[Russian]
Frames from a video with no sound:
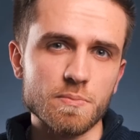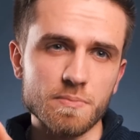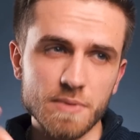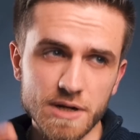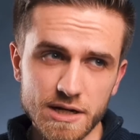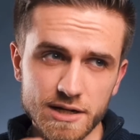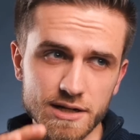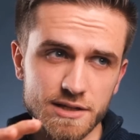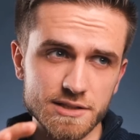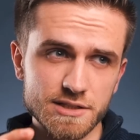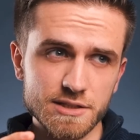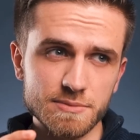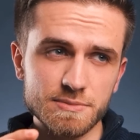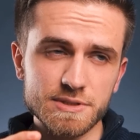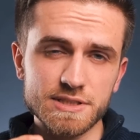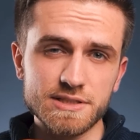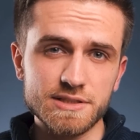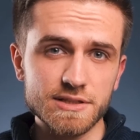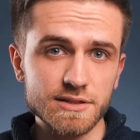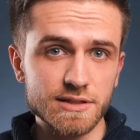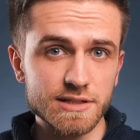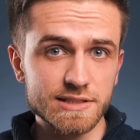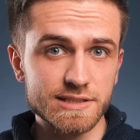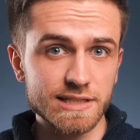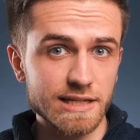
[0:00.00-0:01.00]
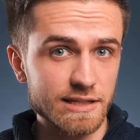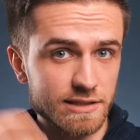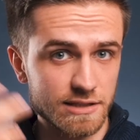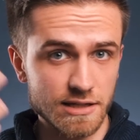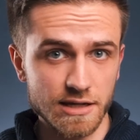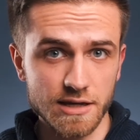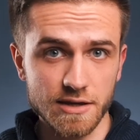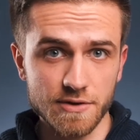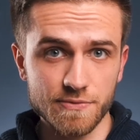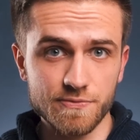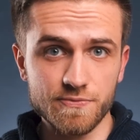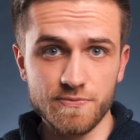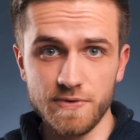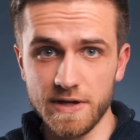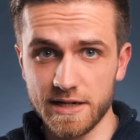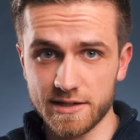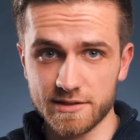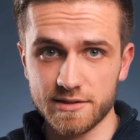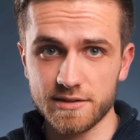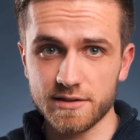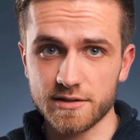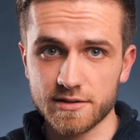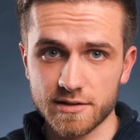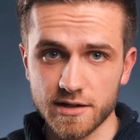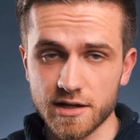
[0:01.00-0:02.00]
мы хотим сделать это
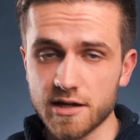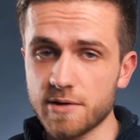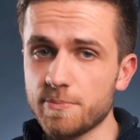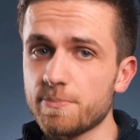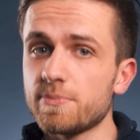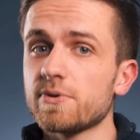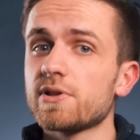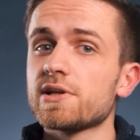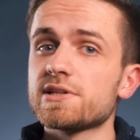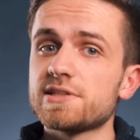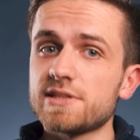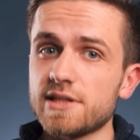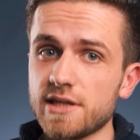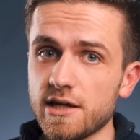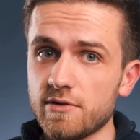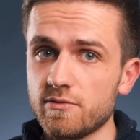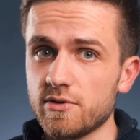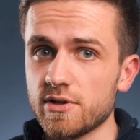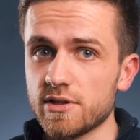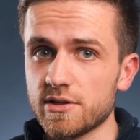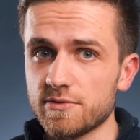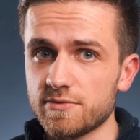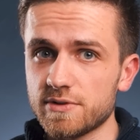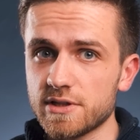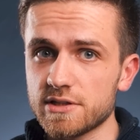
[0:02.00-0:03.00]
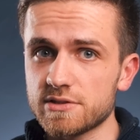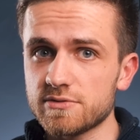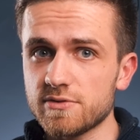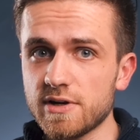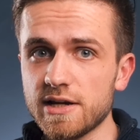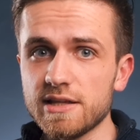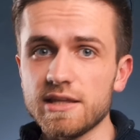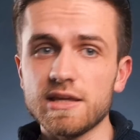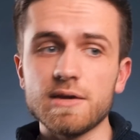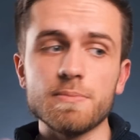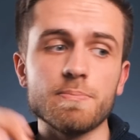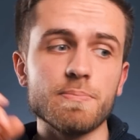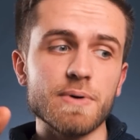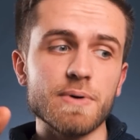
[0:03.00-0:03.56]
эффектно, как и было заявлено в названии,